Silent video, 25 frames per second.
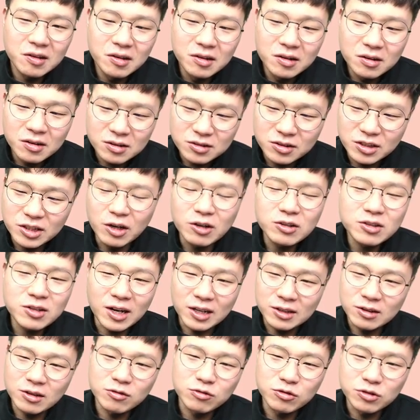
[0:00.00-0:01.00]
그래서
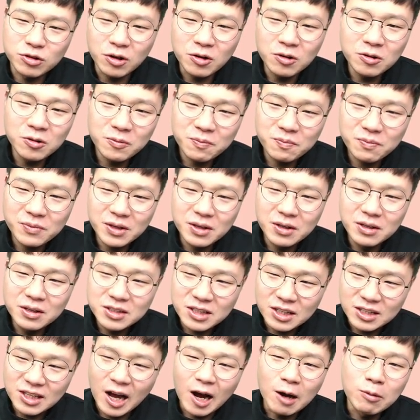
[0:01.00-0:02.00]
이럴서는안 되고요.
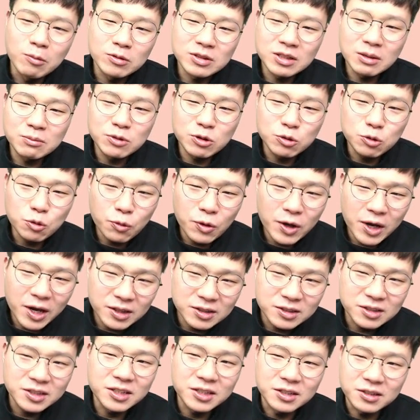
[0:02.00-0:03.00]
제가 다음 영상부터
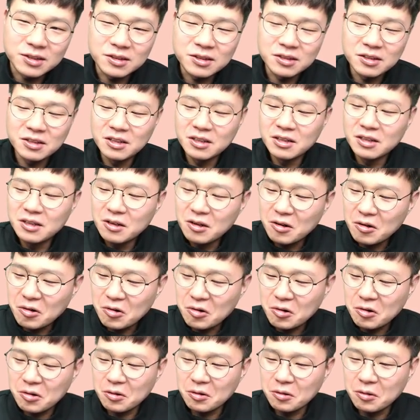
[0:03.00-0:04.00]
소개해드릴
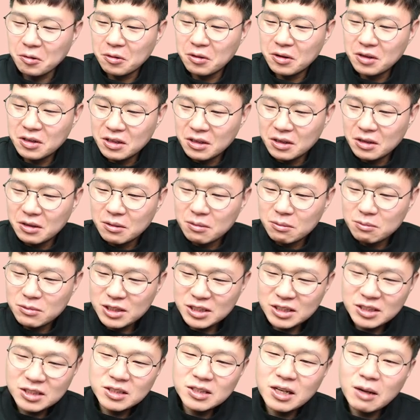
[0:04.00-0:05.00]
어,
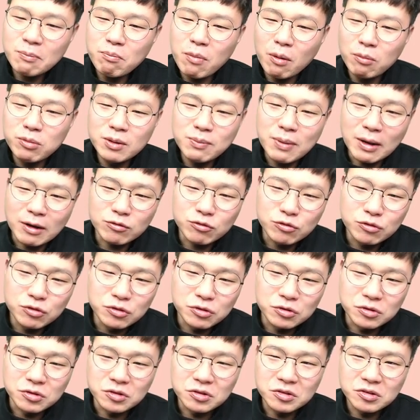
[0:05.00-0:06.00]
식사법을
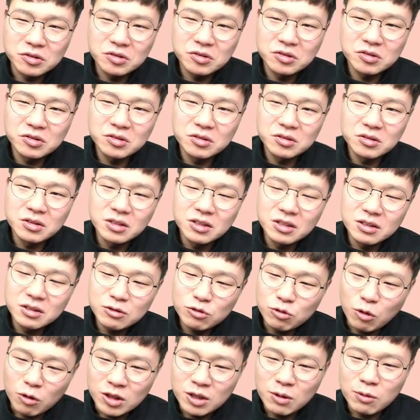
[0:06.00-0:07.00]
바꾸는
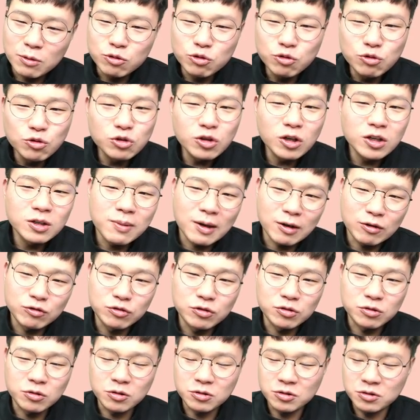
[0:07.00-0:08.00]
어떻게 보면 순서를
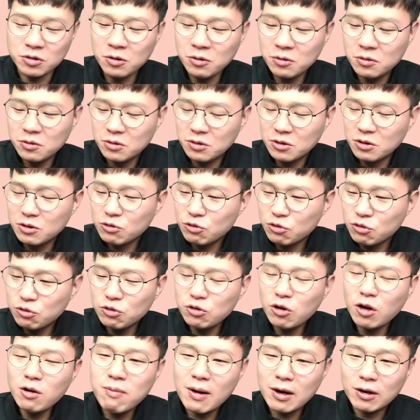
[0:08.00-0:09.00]
바꾸는 거죠.
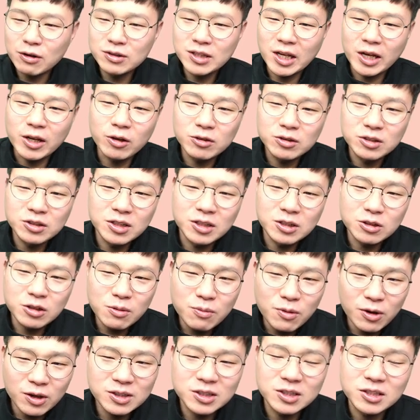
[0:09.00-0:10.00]
순서를 바꾼 다이어트에 대해
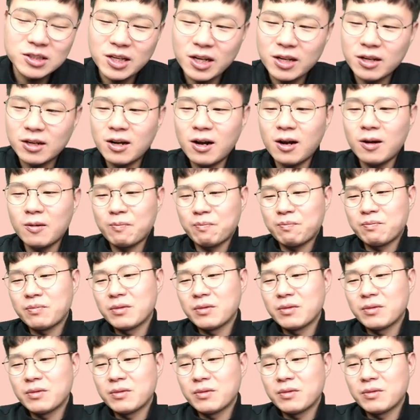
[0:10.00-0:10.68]
설명해 드릴 테니까